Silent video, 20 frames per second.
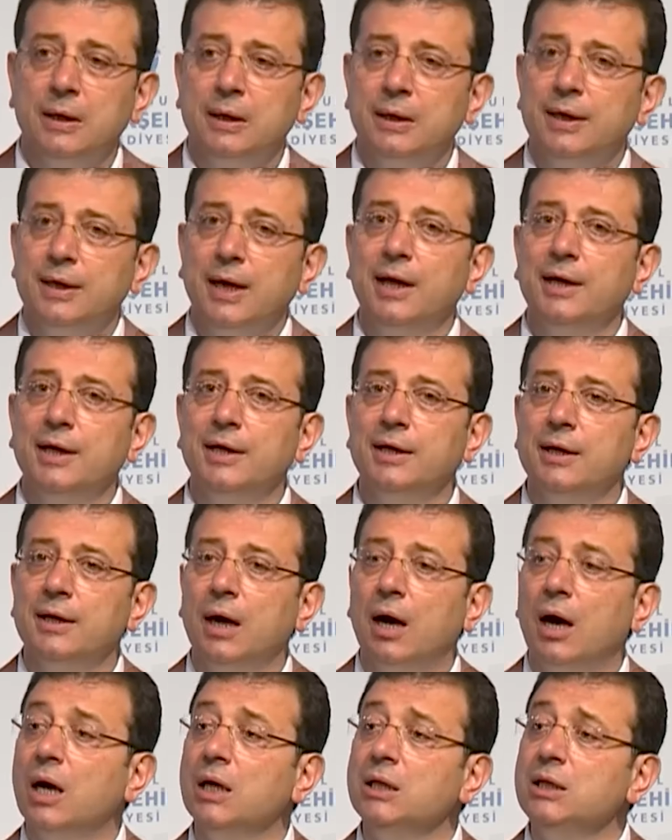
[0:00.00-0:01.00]
Yani
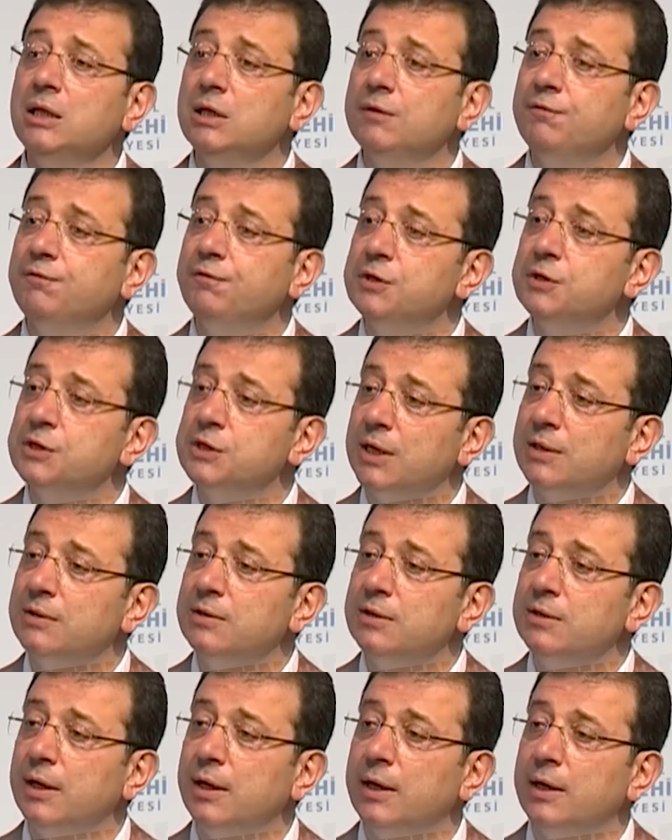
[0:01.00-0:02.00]
hangi
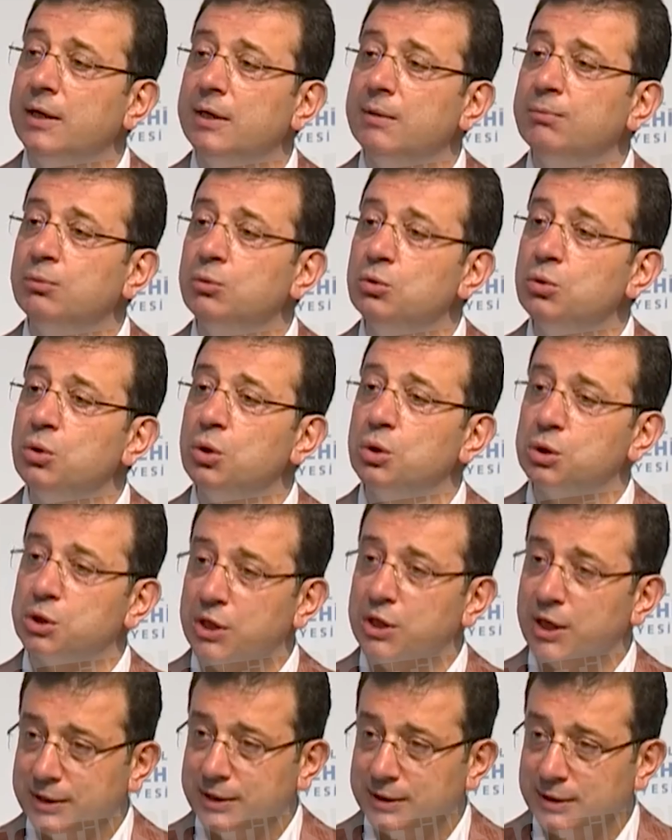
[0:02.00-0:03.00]
fırsatı nerede
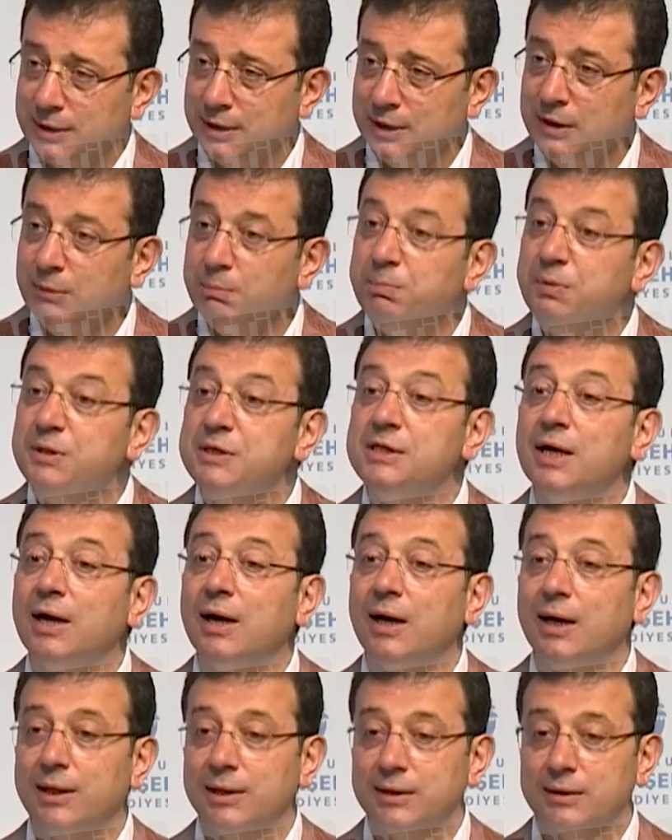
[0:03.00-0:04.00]
buluyorsak bize
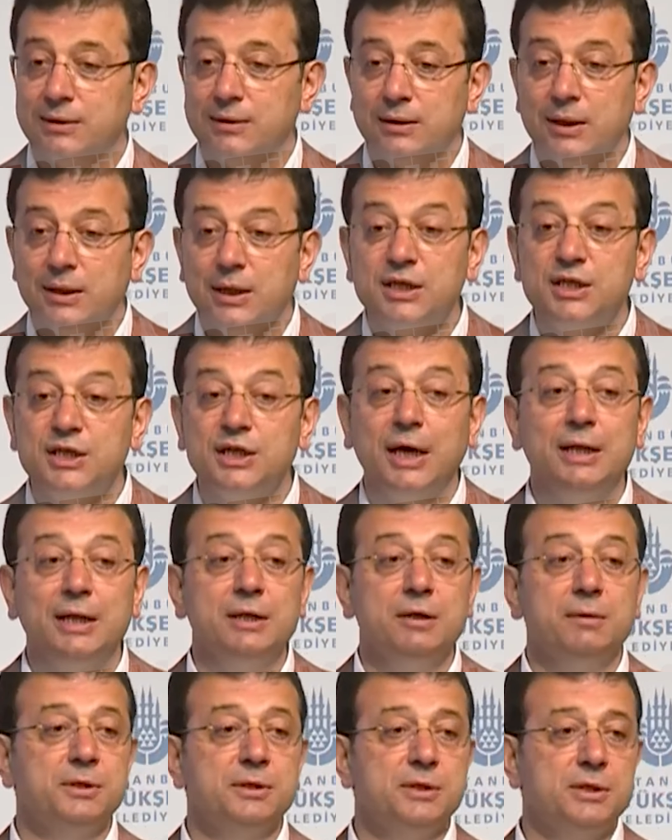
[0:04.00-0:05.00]
ait,
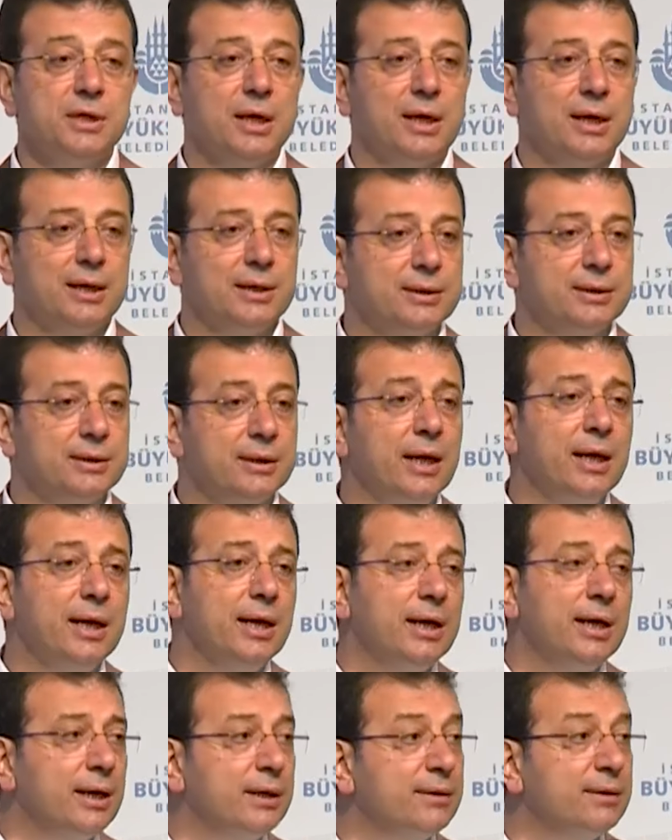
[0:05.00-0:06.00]
kendimize ait,
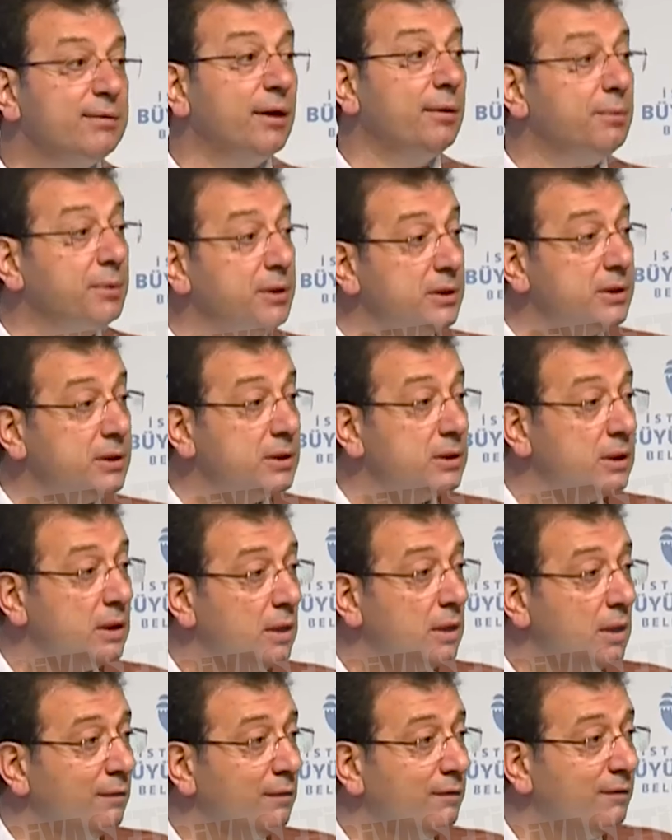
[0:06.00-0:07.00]
hele hele temiz
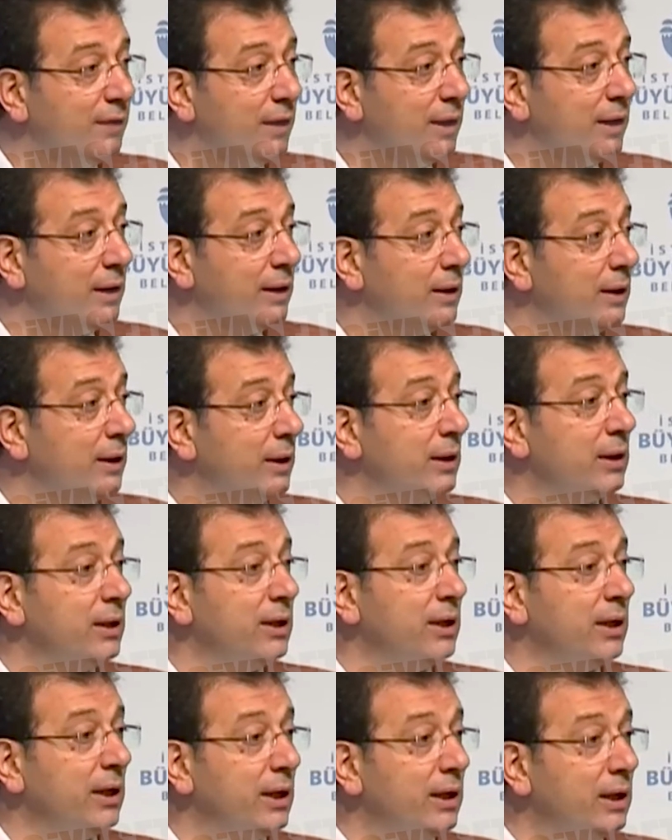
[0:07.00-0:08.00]
ve
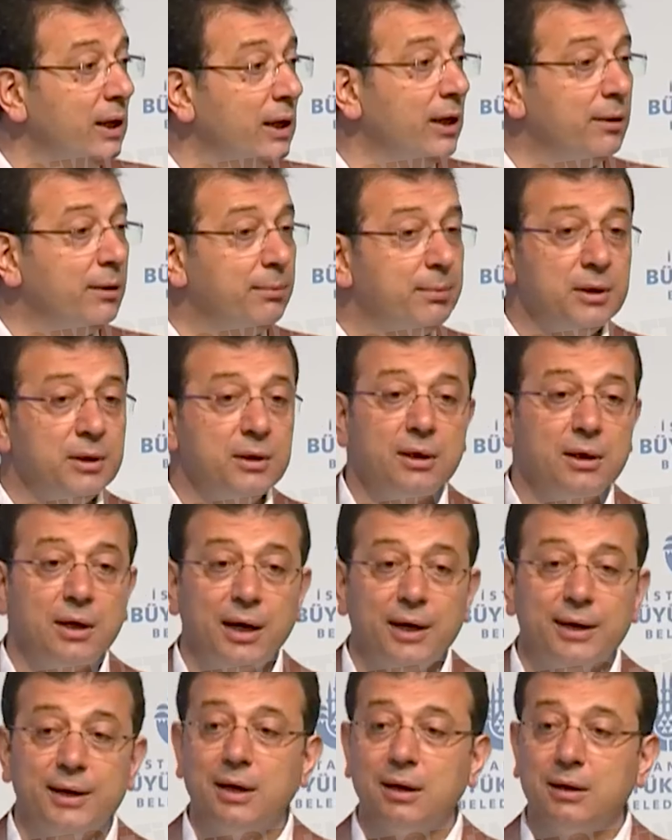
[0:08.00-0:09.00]
yenilenebilir
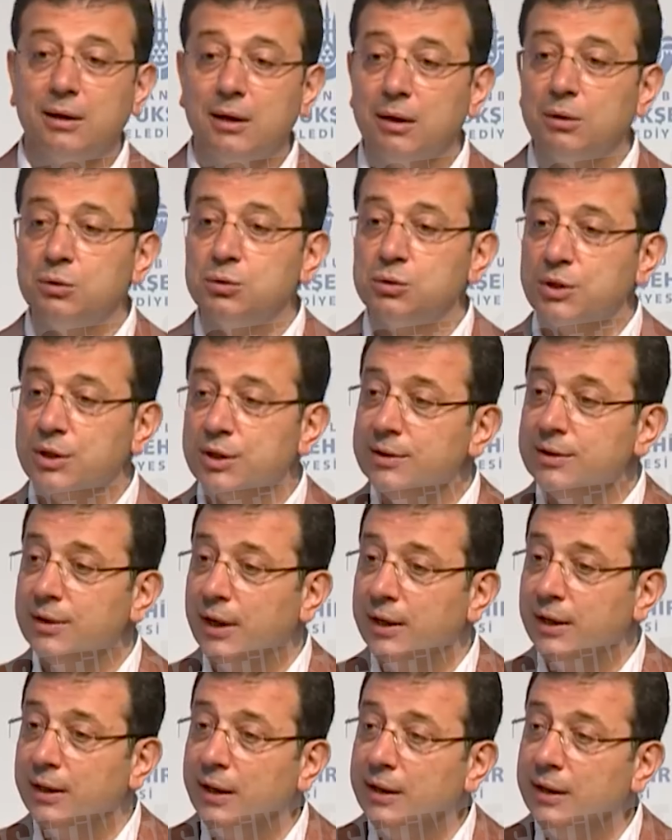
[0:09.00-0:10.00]
kaynaklar
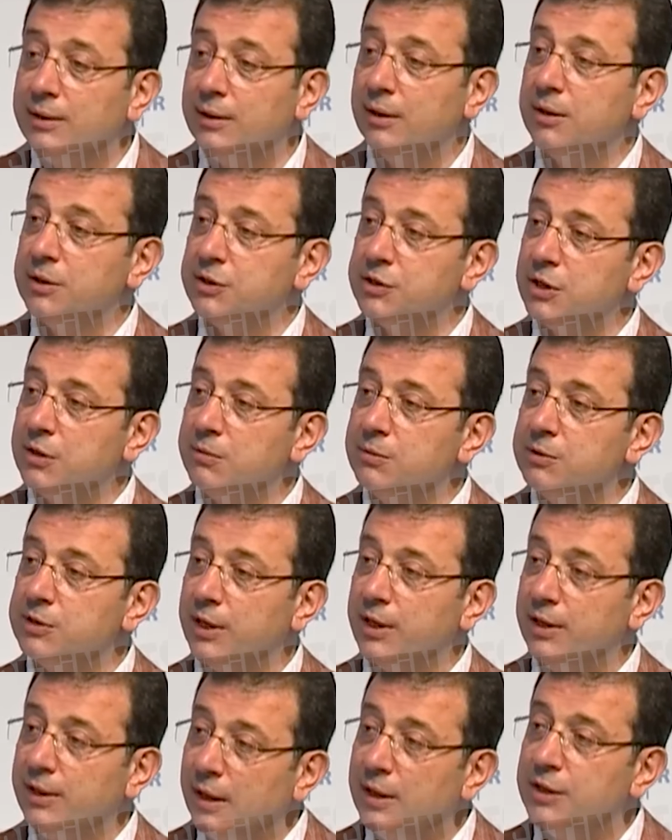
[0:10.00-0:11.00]
üzerinden elde edeceğimiz
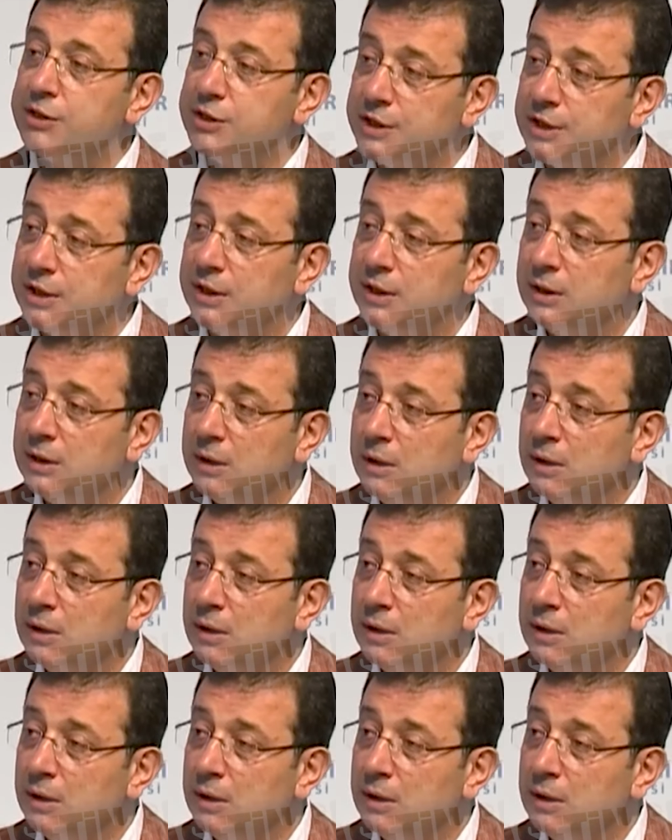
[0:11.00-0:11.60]
enerji